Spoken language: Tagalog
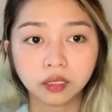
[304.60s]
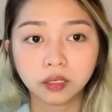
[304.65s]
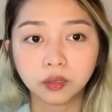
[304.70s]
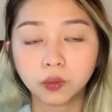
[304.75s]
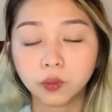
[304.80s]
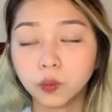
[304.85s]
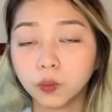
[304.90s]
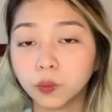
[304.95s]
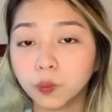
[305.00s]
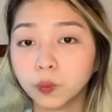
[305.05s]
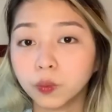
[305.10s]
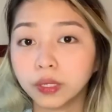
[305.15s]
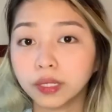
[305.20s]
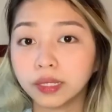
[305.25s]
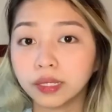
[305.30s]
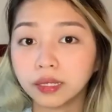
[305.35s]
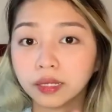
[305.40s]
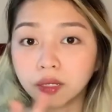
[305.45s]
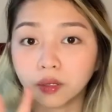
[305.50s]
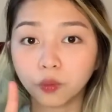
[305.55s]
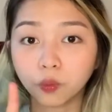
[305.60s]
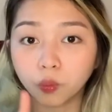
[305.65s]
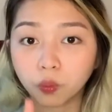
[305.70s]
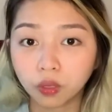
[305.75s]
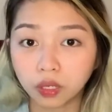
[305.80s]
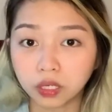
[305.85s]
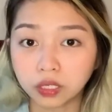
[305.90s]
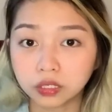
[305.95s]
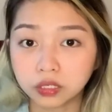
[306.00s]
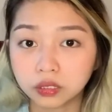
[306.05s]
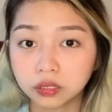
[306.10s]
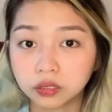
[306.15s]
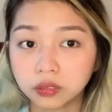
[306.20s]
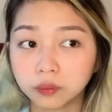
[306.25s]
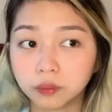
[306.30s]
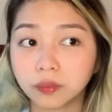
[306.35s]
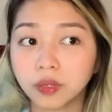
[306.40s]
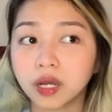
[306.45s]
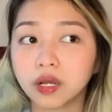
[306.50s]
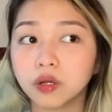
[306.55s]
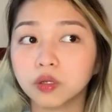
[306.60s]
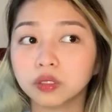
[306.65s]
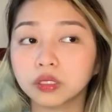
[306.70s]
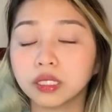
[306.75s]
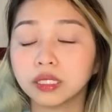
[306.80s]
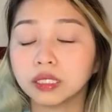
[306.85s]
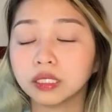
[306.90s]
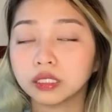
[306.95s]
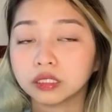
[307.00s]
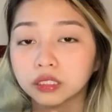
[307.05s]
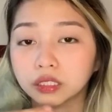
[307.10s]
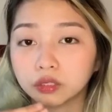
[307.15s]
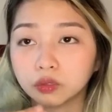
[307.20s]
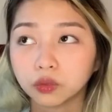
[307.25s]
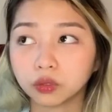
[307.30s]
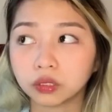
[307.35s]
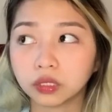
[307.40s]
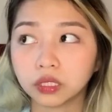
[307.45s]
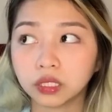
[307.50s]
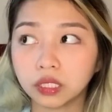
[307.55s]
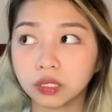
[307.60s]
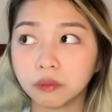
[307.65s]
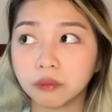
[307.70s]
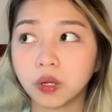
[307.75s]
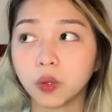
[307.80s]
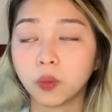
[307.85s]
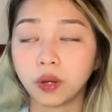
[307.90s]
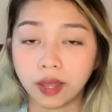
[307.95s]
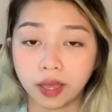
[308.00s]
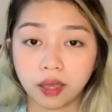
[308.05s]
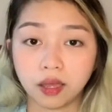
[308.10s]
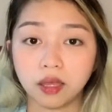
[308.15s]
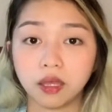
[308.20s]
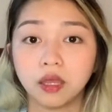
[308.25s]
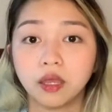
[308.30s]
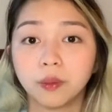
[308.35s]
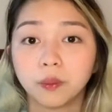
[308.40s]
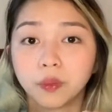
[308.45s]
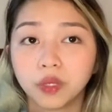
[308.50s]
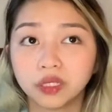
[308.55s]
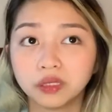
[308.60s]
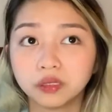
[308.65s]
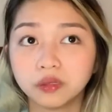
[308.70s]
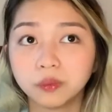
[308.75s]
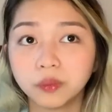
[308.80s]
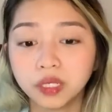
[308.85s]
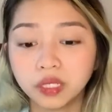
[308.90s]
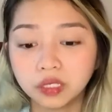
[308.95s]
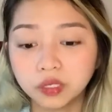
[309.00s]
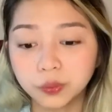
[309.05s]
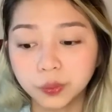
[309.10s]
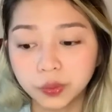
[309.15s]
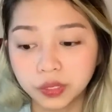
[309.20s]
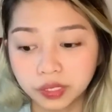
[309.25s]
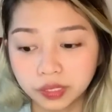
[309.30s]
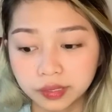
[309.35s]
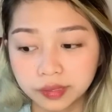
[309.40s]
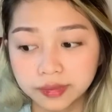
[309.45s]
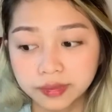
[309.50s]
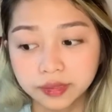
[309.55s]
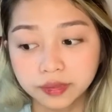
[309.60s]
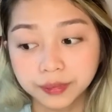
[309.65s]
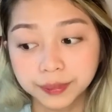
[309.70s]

kung ilang wash bago talaga siya totally mawala. Based on my experience,